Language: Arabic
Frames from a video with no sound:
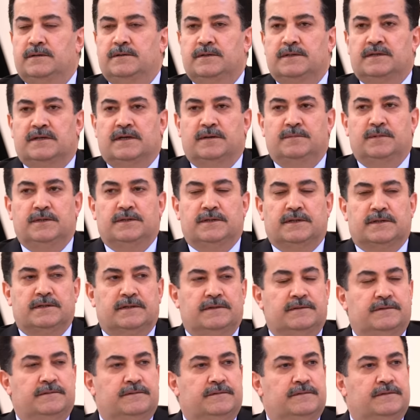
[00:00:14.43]
والكبيرة
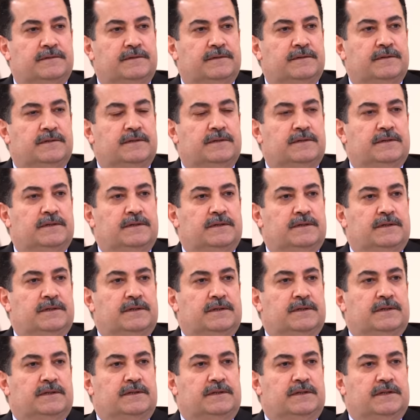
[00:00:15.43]

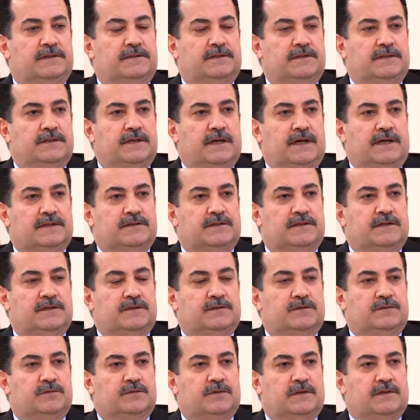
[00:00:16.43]
التي أعطت